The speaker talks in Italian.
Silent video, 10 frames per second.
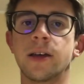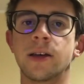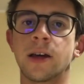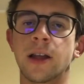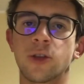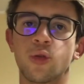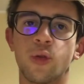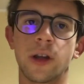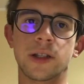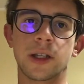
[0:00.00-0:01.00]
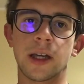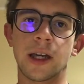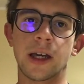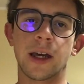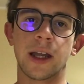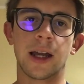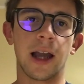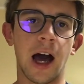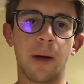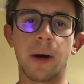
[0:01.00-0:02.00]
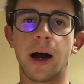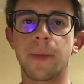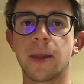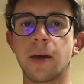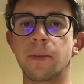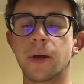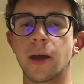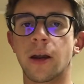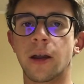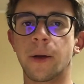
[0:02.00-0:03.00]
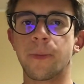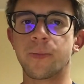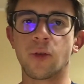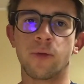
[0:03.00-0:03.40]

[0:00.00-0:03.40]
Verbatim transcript: eh, la Turis che reclama per eh,